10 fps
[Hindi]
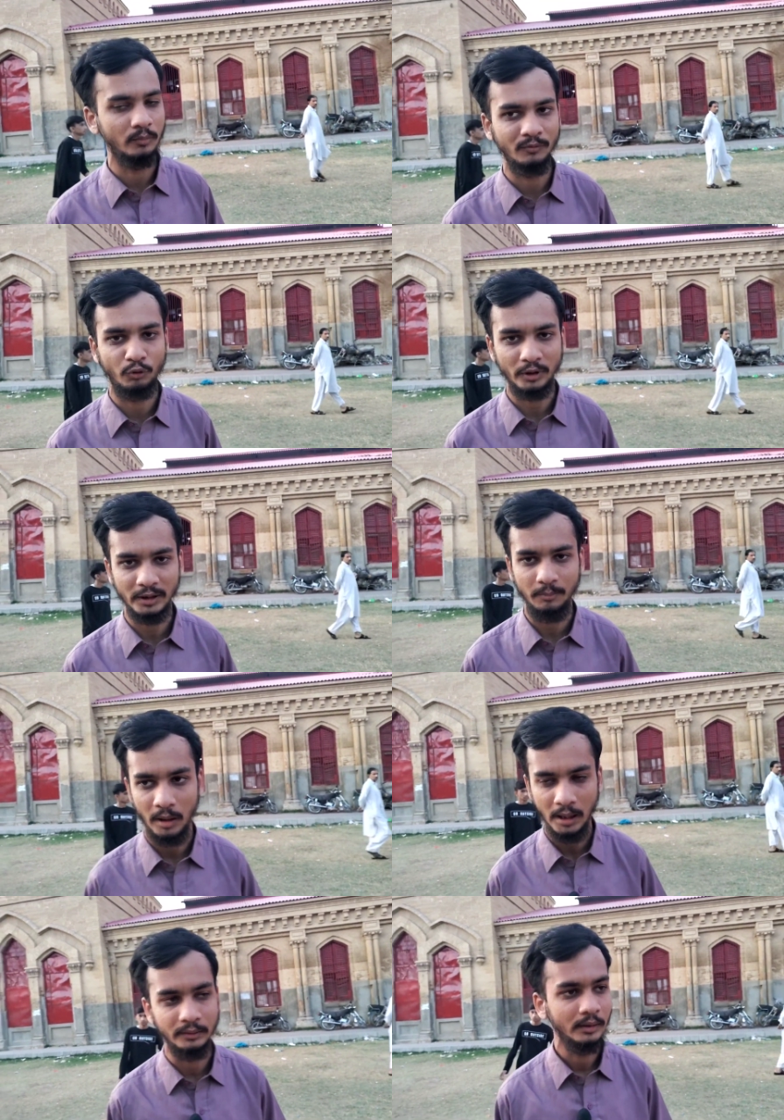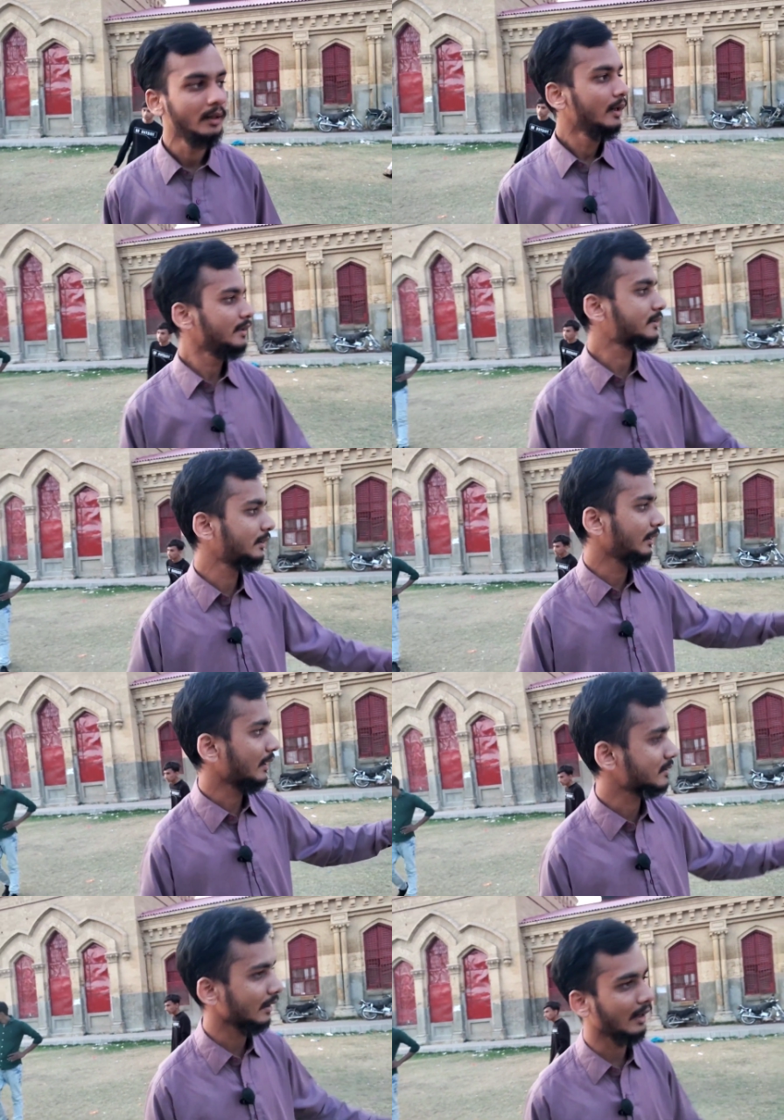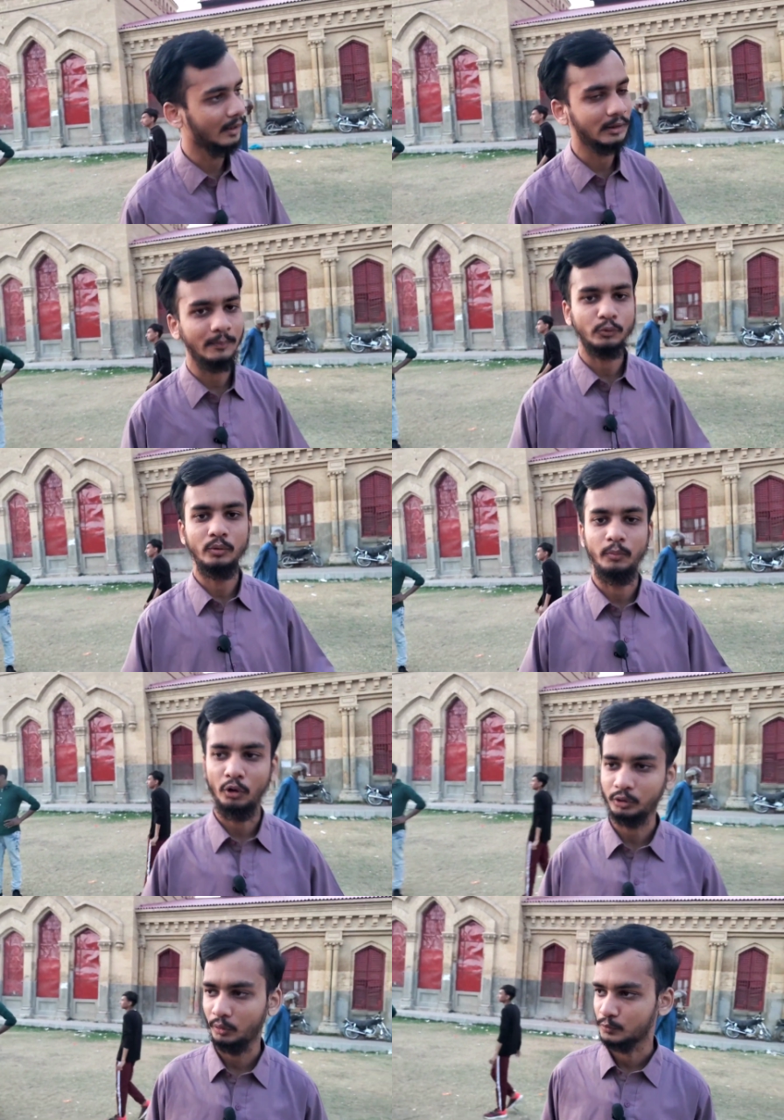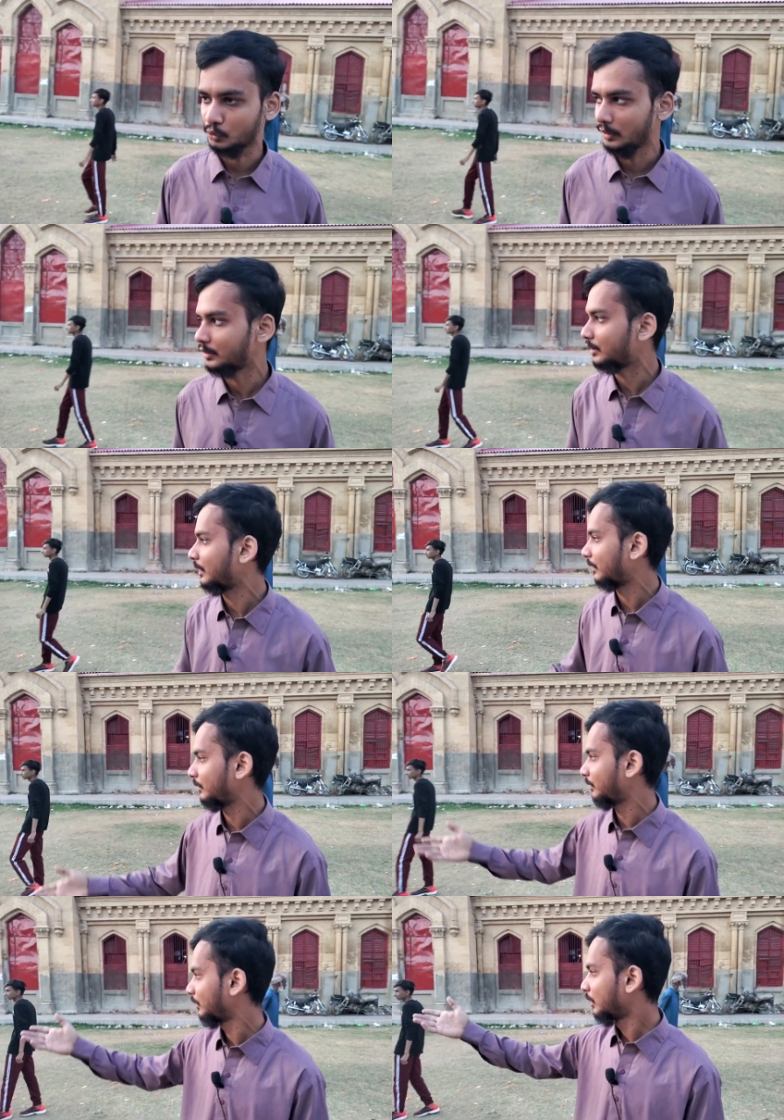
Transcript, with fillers: रिमूव होने के बाद इसकी असल हालत आपको बहुत ही खूबसूरत नज़र आ रही है